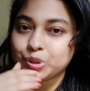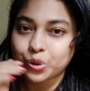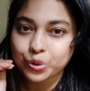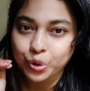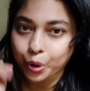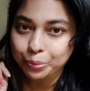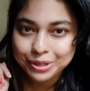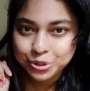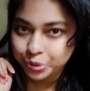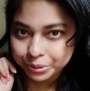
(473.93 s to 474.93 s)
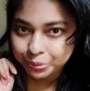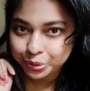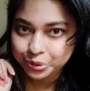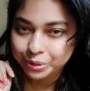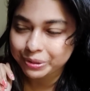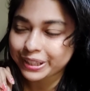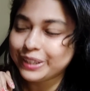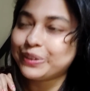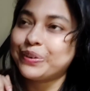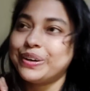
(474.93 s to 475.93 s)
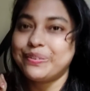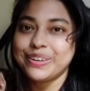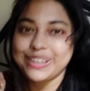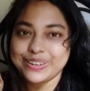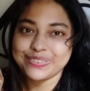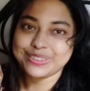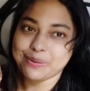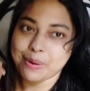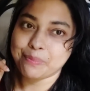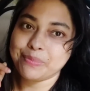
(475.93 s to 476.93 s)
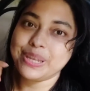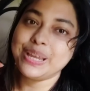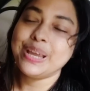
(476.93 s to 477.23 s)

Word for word: যখন গরমের ছুটি পড়তো আমাদের তখন আমি কি করতাম আমি